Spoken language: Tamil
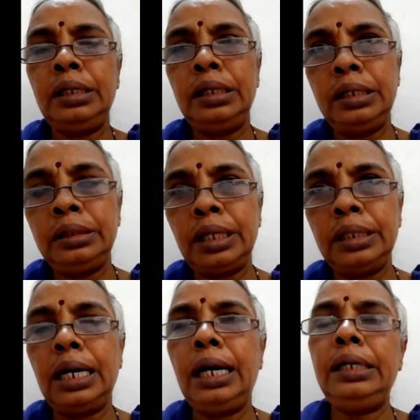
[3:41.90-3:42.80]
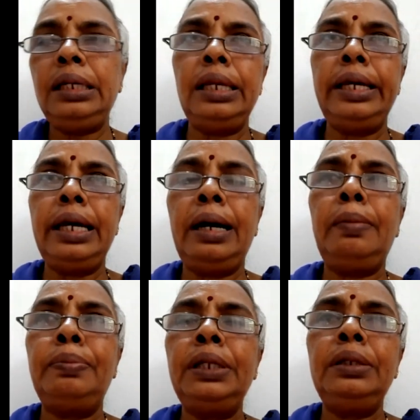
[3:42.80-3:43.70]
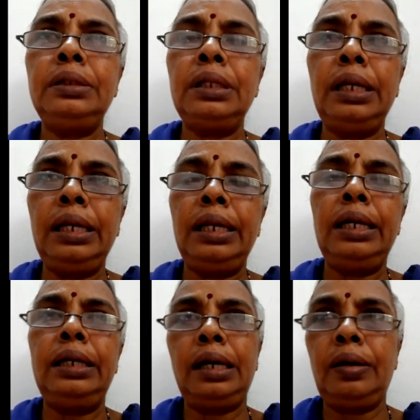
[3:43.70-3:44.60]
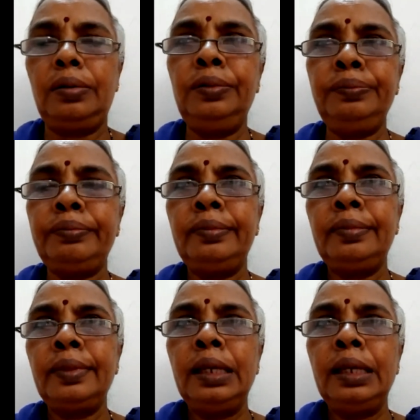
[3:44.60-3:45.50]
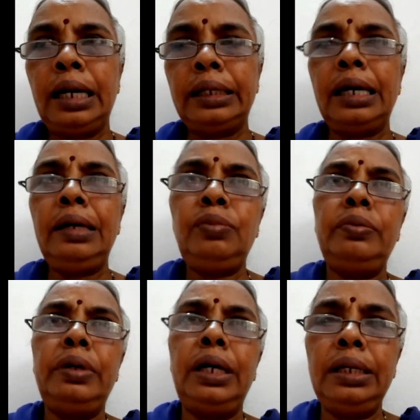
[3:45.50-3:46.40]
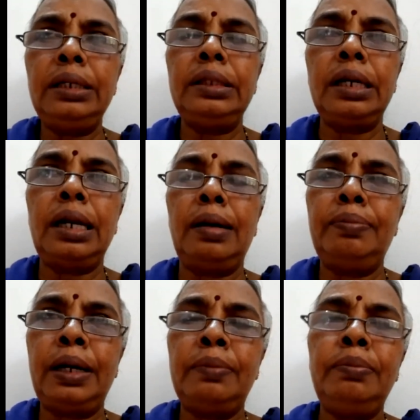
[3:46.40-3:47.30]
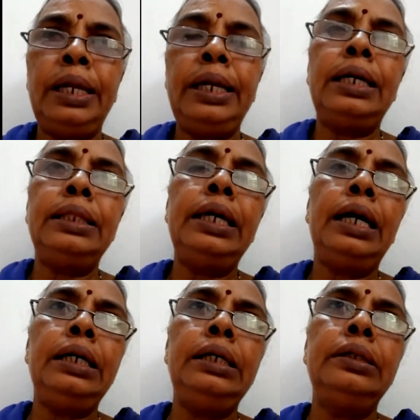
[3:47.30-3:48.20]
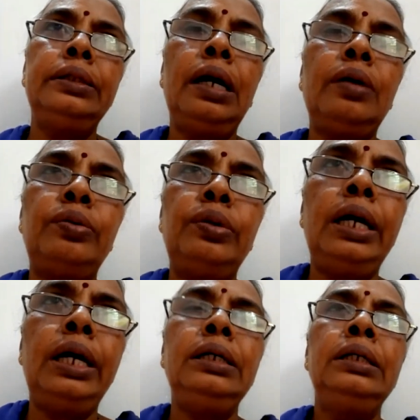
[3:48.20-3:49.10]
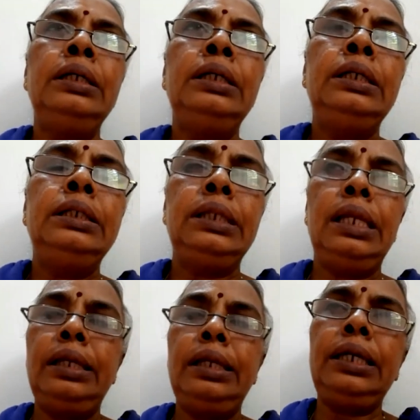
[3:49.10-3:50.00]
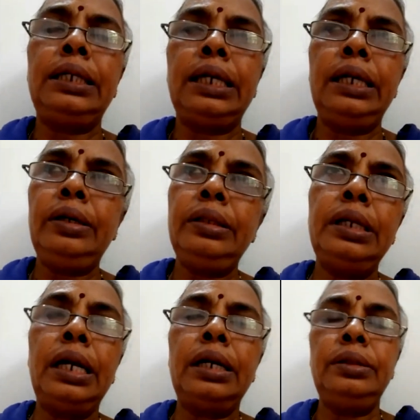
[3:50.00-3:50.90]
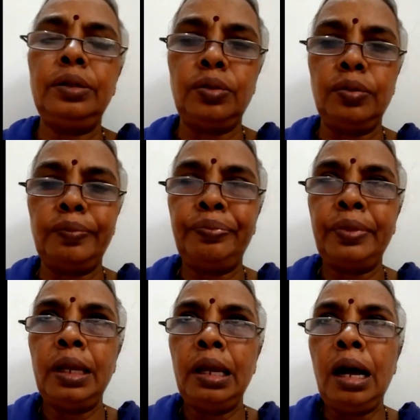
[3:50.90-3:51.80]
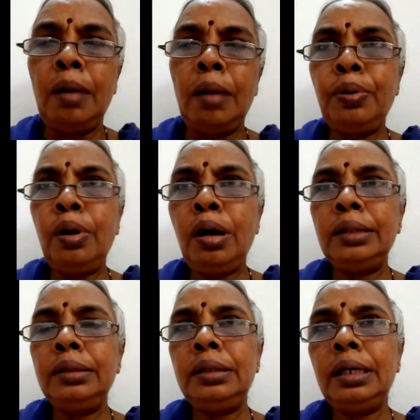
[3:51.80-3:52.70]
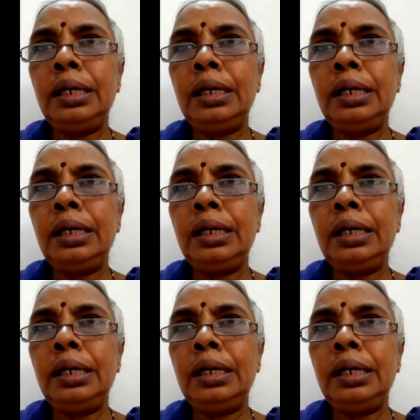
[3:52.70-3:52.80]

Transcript: இருந்ததா இல்லையா அப்படின்னு தெரியலன்னாலும் கட்டாயம் ஒருவேளை இருந்திருக்கலாம் பரம்பரை கதையாக இருந்தா கூட சிலது கட்டாயம் அது நடந்திருக்கும் அப்போ அந்த